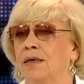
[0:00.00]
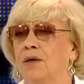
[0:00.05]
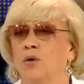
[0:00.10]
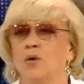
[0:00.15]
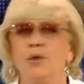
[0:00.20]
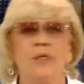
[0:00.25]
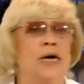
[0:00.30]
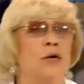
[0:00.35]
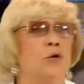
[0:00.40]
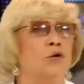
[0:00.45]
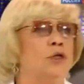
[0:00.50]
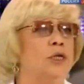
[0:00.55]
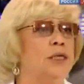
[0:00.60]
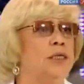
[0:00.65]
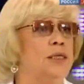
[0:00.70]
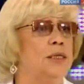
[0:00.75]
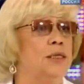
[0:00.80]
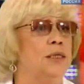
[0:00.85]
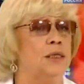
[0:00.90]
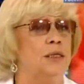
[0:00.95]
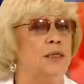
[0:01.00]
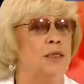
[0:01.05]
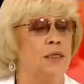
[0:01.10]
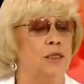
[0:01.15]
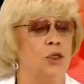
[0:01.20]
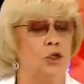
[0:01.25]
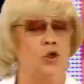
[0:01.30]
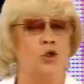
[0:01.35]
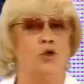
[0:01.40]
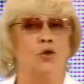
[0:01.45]
Он находит
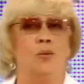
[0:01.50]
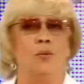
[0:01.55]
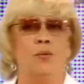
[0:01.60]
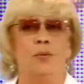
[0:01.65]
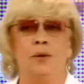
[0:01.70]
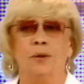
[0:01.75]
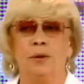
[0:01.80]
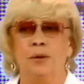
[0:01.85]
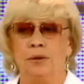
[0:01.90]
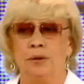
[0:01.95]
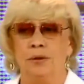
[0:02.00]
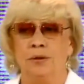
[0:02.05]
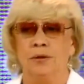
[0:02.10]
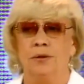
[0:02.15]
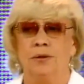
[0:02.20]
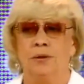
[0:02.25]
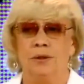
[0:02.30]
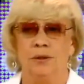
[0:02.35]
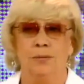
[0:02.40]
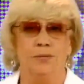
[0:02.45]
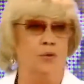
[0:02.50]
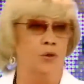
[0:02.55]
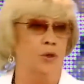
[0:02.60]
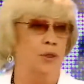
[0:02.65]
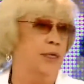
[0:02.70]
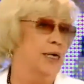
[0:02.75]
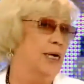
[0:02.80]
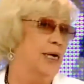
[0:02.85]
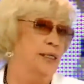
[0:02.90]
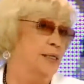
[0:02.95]
еще, тем
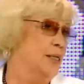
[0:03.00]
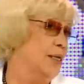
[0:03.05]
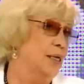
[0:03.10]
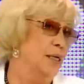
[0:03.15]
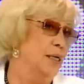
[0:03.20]
более казнь